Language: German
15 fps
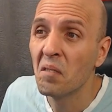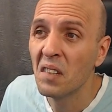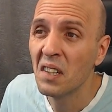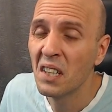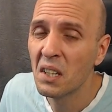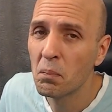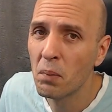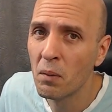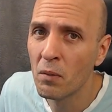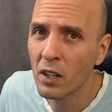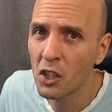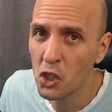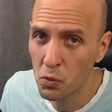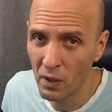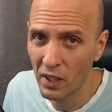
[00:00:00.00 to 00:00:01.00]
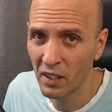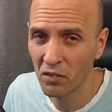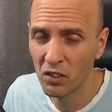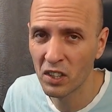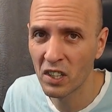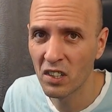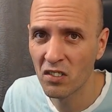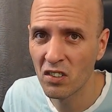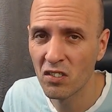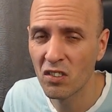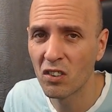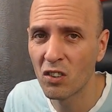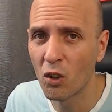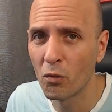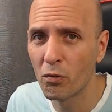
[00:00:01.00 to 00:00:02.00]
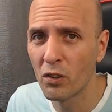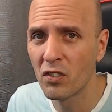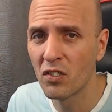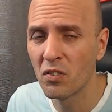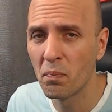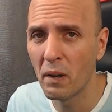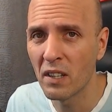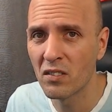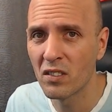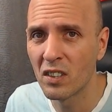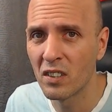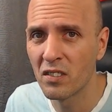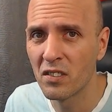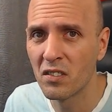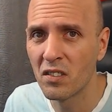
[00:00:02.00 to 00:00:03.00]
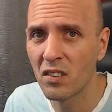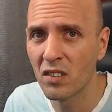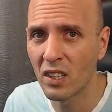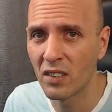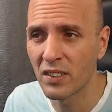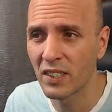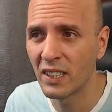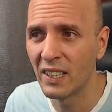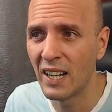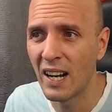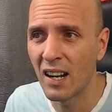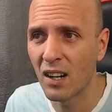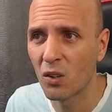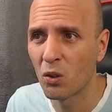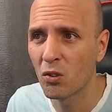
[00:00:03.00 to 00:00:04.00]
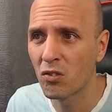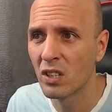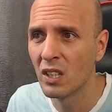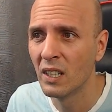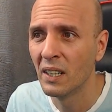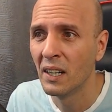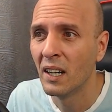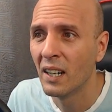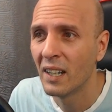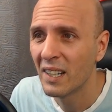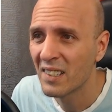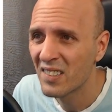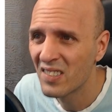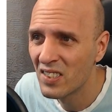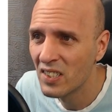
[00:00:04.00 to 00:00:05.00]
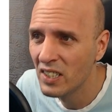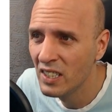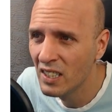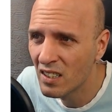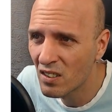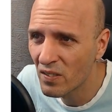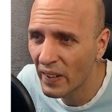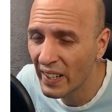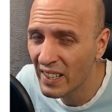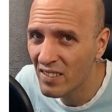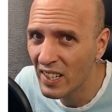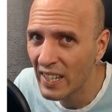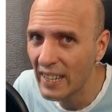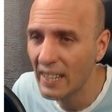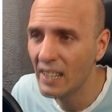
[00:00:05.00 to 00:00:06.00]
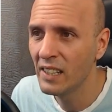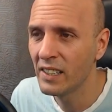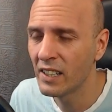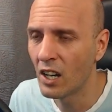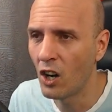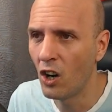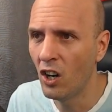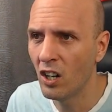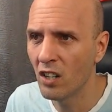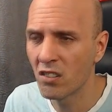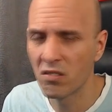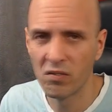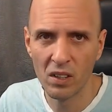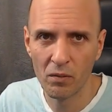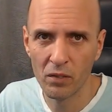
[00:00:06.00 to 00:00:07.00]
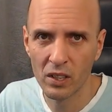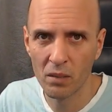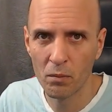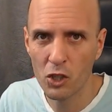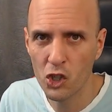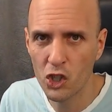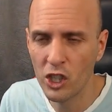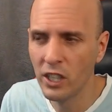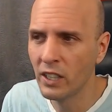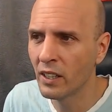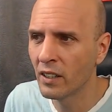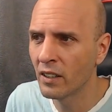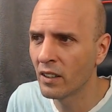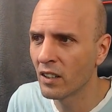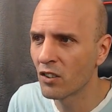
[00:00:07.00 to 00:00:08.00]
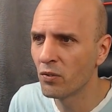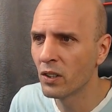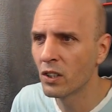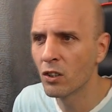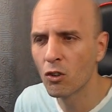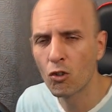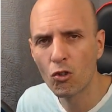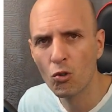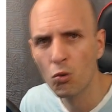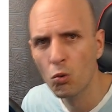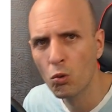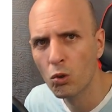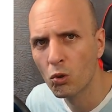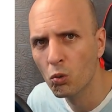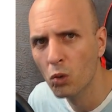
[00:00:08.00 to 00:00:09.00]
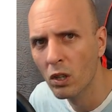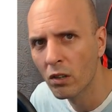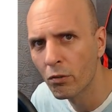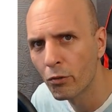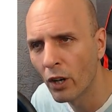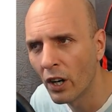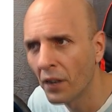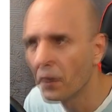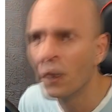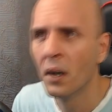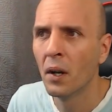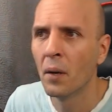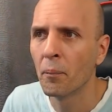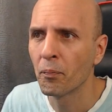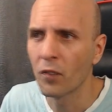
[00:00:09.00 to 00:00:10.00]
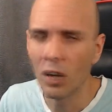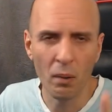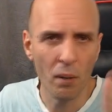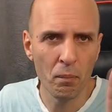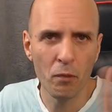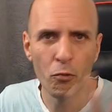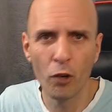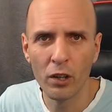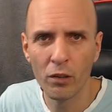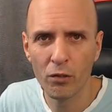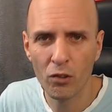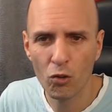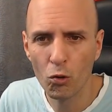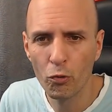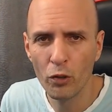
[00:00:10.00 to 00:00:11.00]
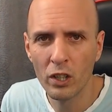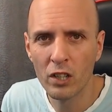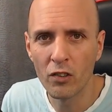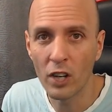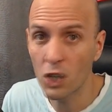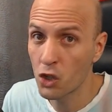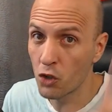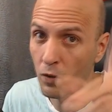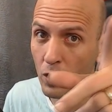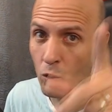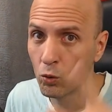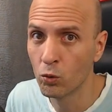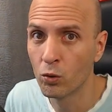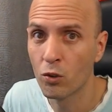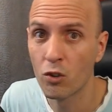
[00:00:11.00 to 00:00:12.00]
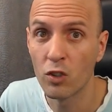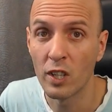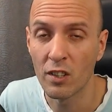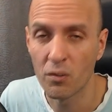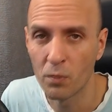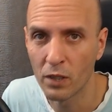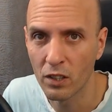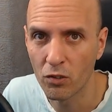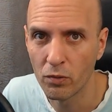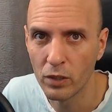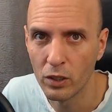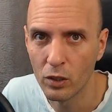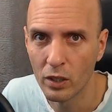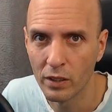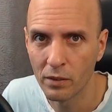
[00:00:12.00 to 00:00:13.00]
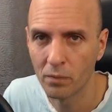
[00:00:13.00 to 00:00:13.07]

Ich bin mal gespannt, wie das ist. Ich hoffe, es ist besser als dieses Astralagos. Es sieht zwar jetzt ähnlich aus, wir haben wieder Maschinen, es wird ein Zug durchfahren, aber bevor ich zu viel Quatsch, wir gucken uns zuerst mal das Video an.